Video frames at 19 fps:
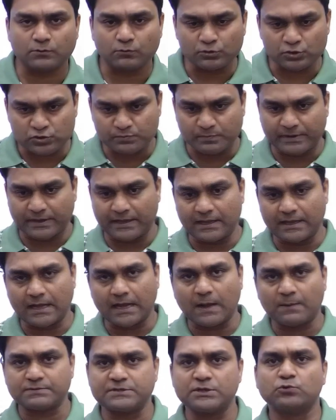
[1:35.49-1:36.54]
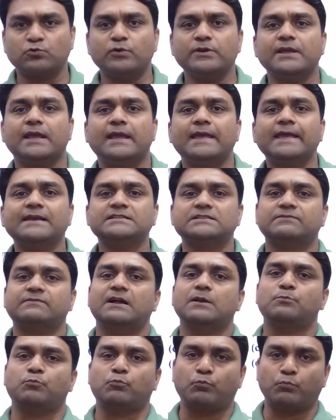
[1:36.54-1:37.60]
उसमें आपसे कोई एक सवाल
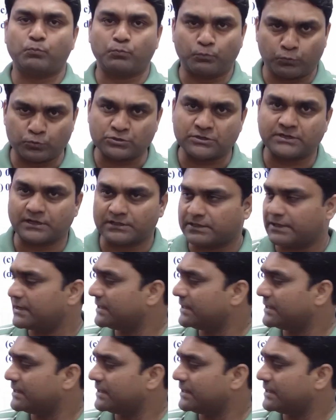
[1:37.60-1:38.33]
पूछा जाता है